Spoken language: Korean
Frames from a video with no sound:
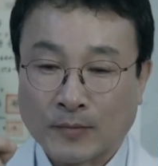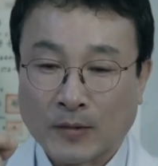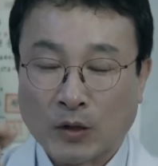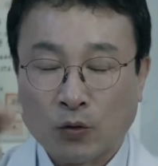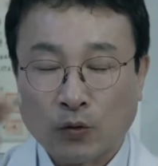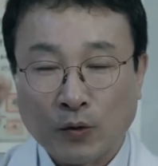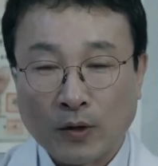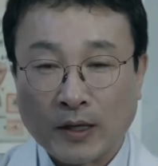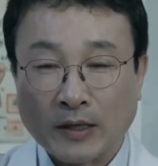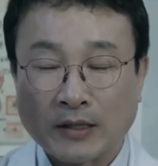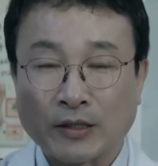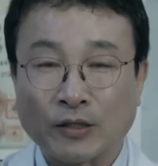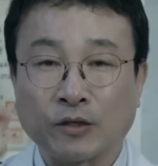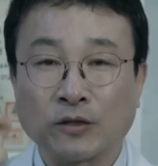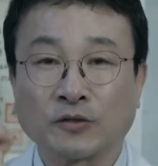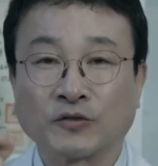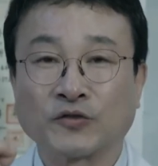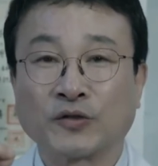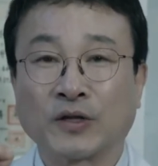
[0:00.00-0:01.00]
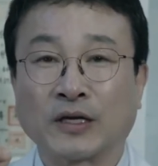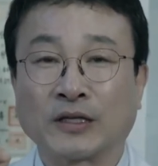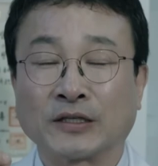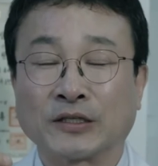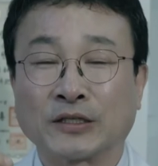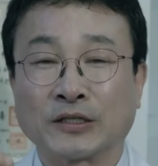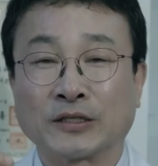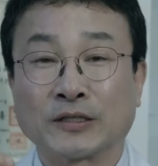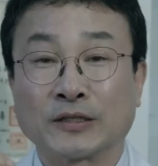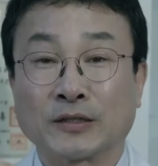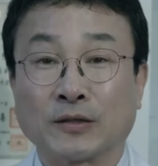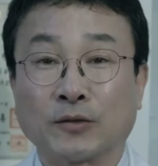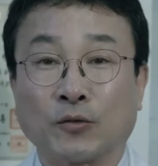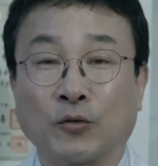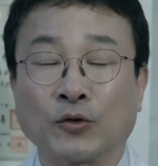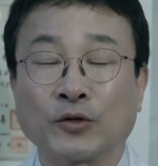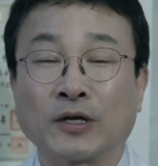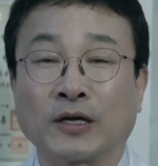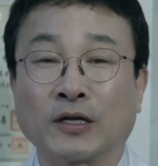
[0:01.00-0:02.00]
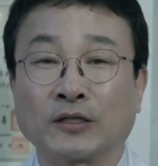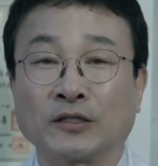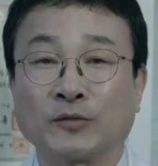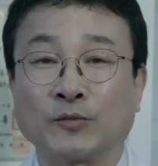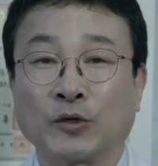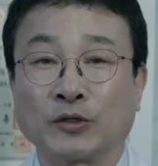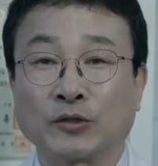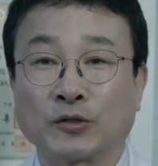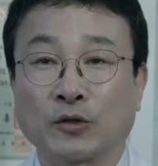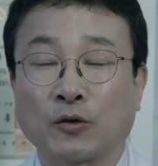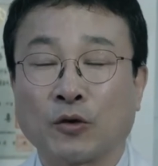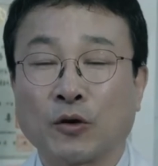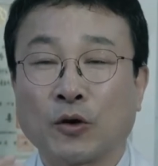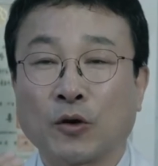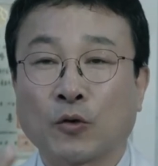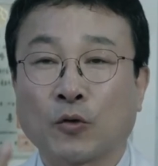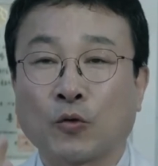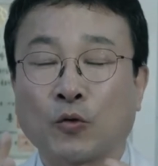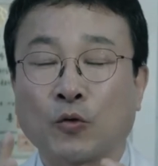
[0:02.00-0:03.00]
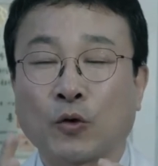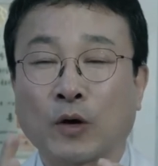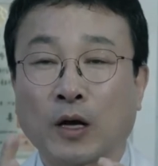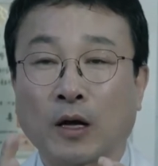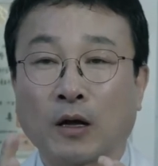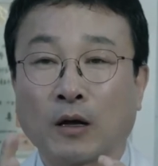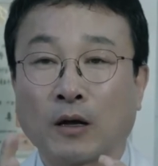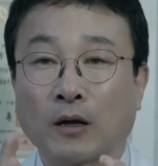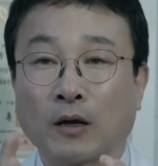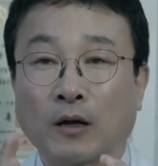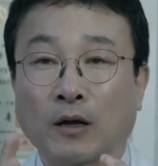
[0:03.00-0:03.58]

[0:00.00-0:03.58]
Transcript: 코의 기혈순환이 원활해지면서 코가